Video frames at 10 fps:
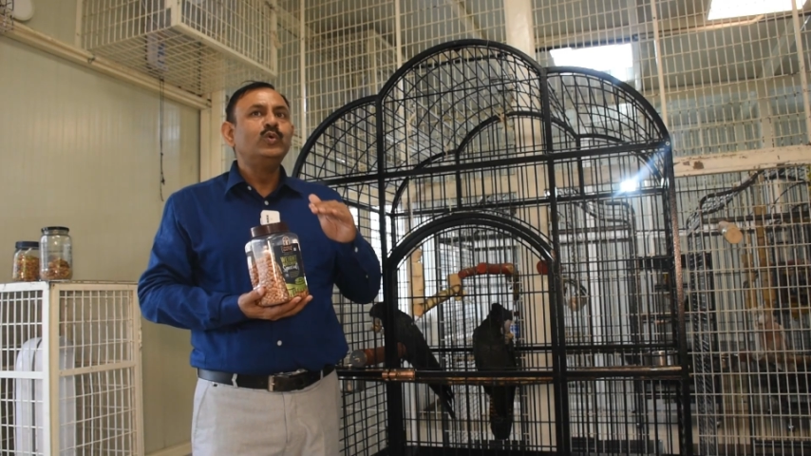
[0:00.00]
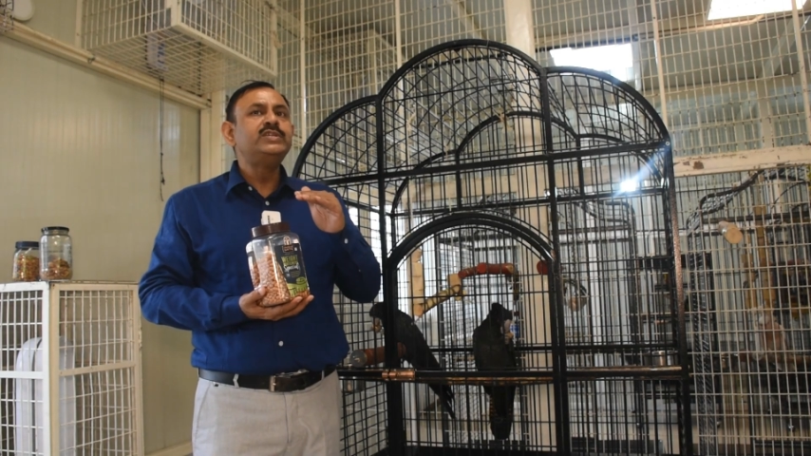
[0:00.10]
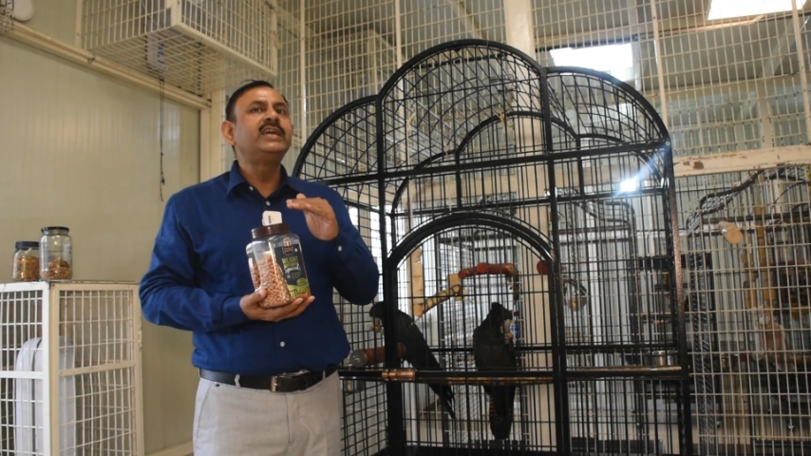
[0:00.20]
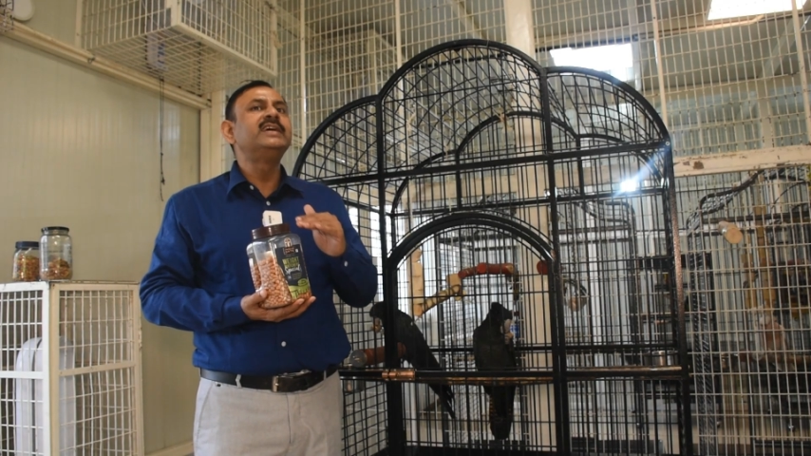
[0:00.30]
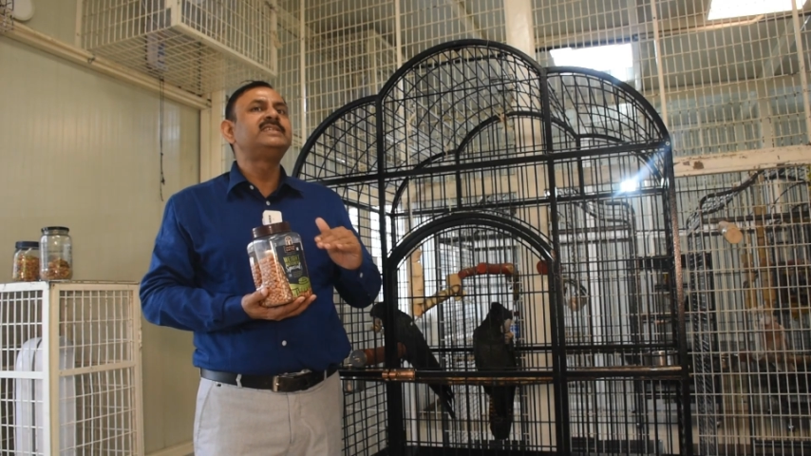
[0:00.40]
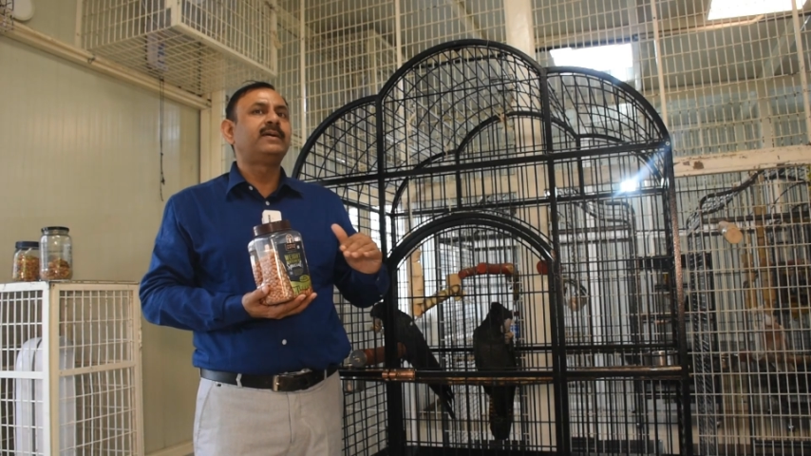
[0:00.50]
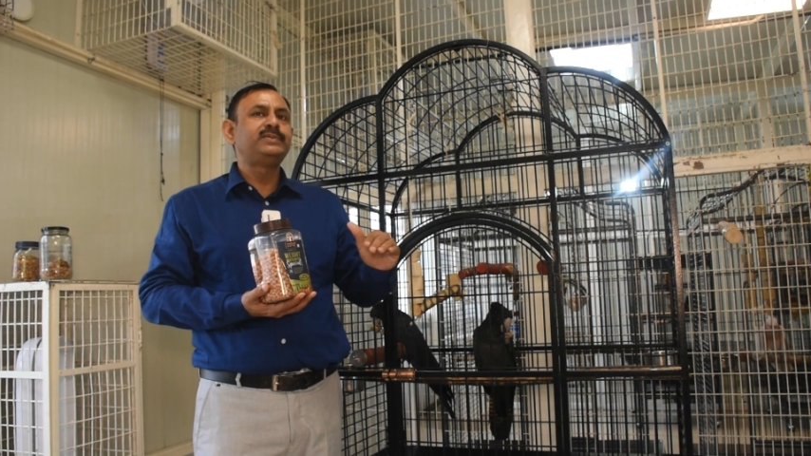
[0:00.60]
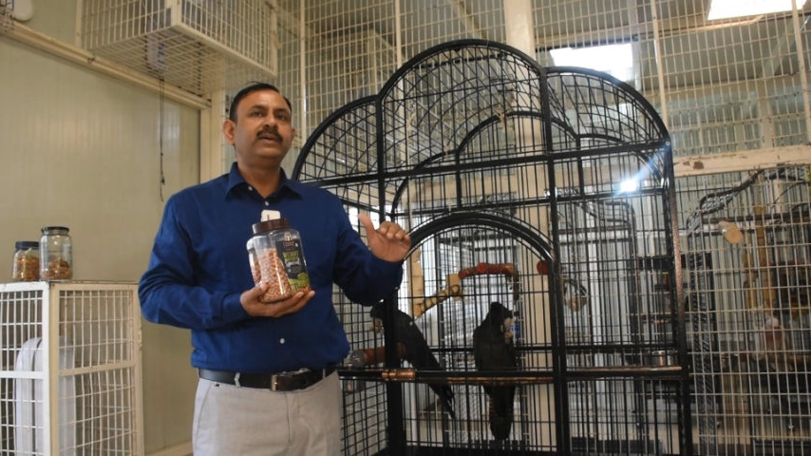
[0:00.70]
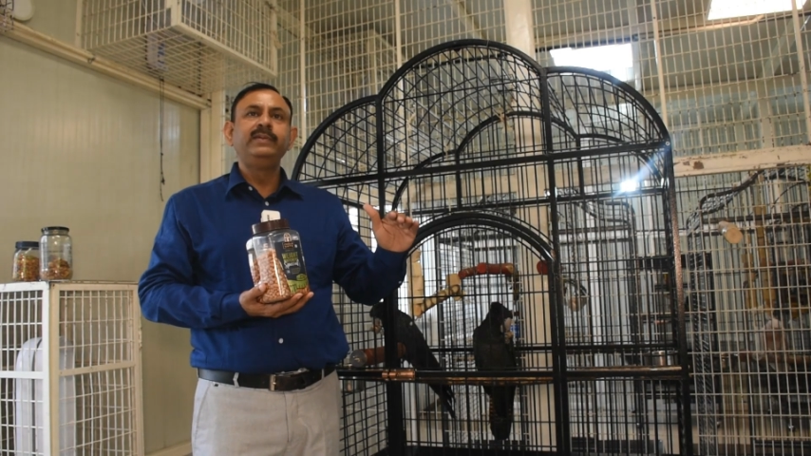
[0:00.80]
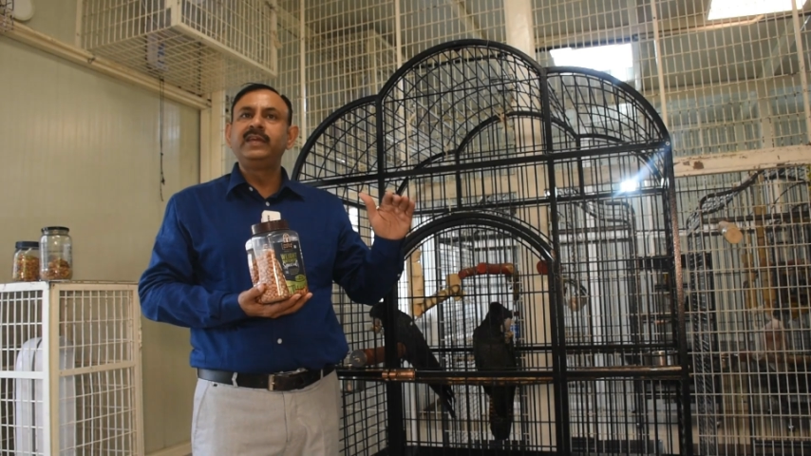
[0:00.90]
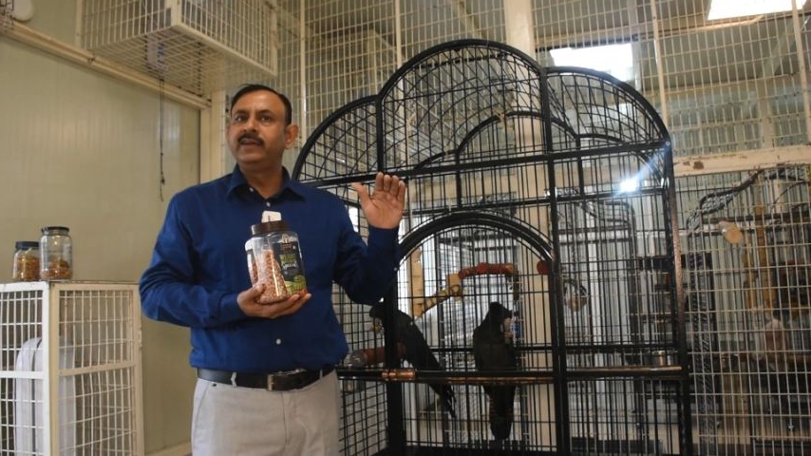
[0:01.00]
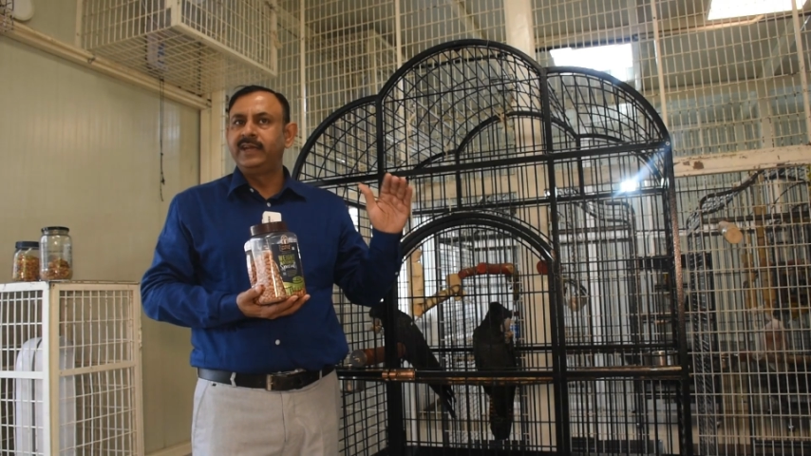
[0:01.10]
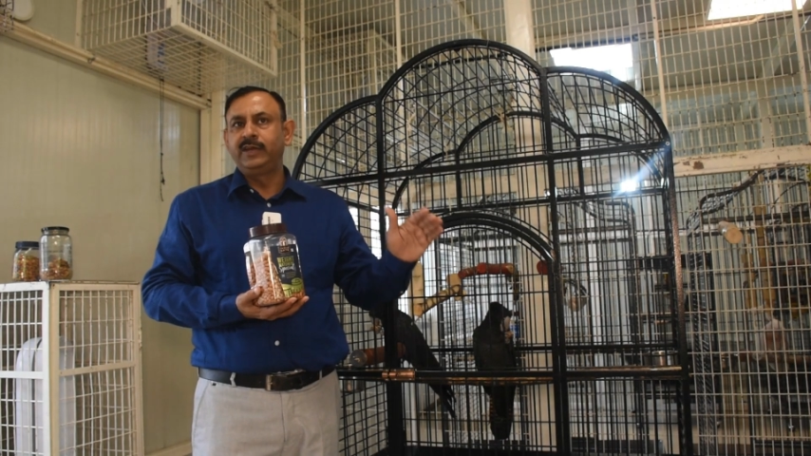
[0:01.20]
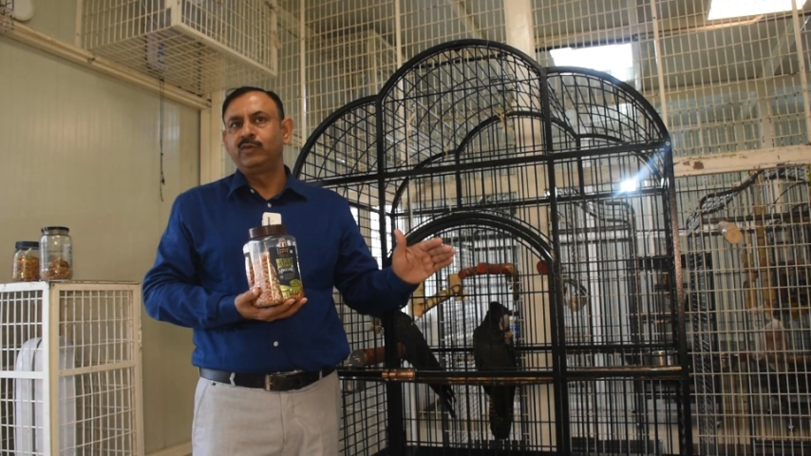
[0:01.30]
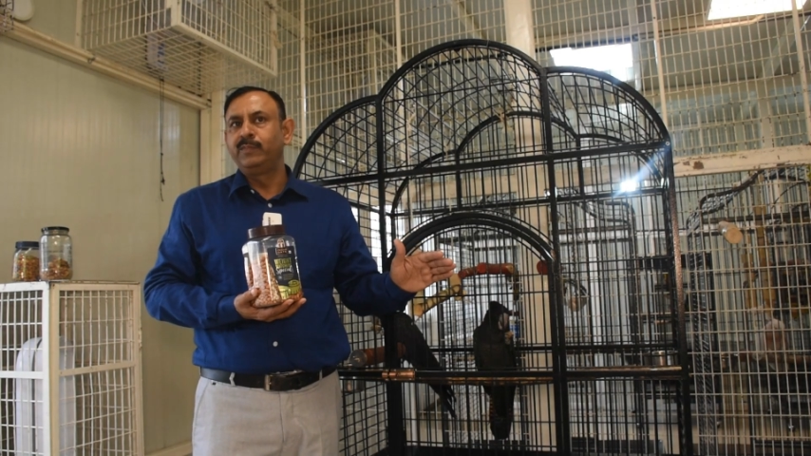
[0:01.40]
उसी के हिसाब से हम इनकी
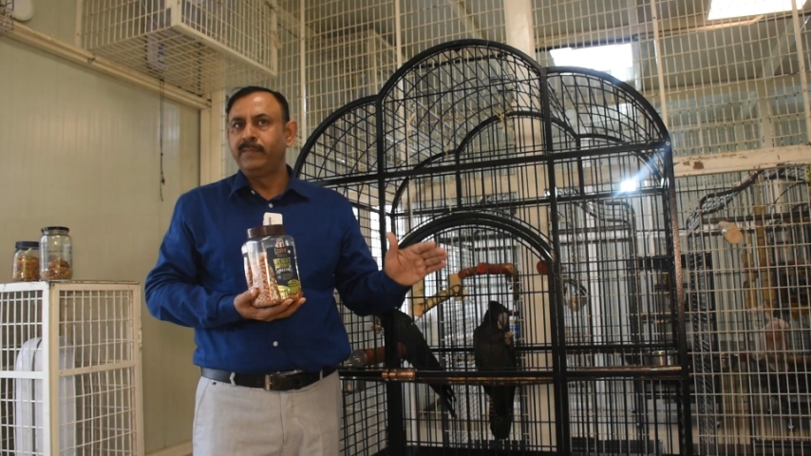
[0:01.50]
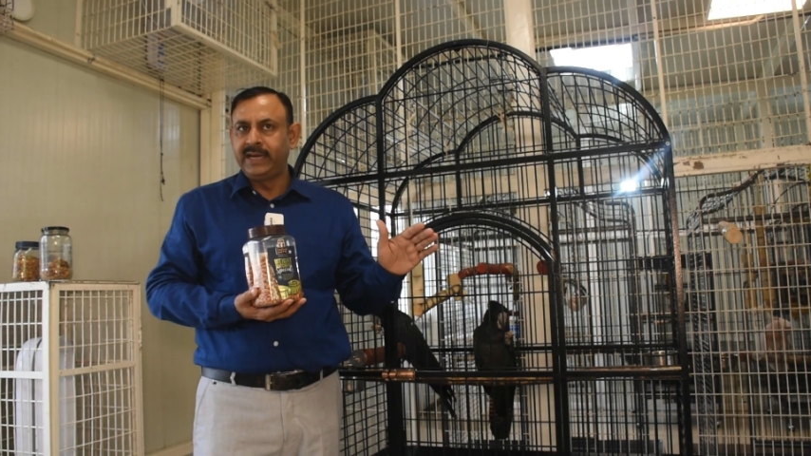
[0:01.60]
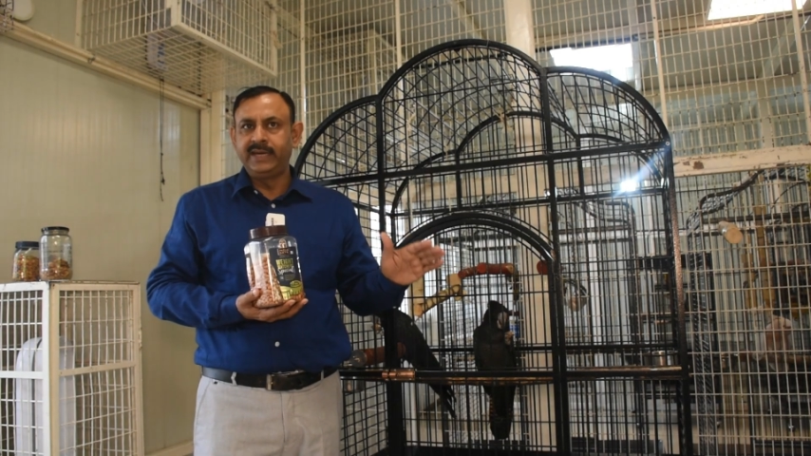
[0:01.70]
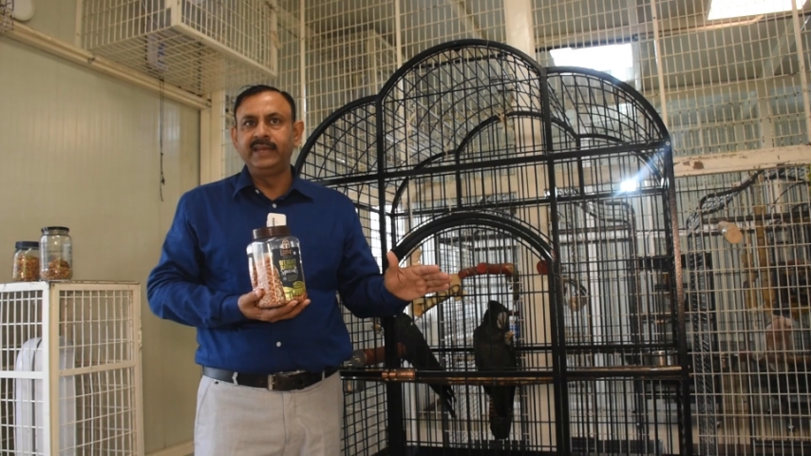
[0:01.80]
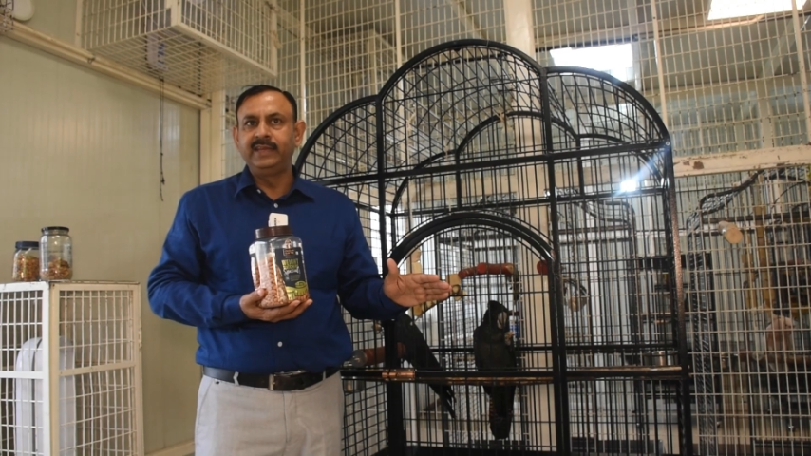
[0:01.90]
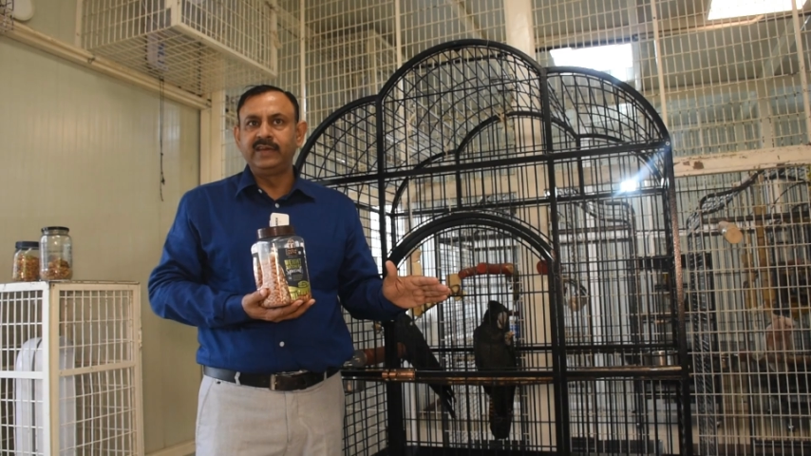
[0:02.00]
डाइट को मेंटेन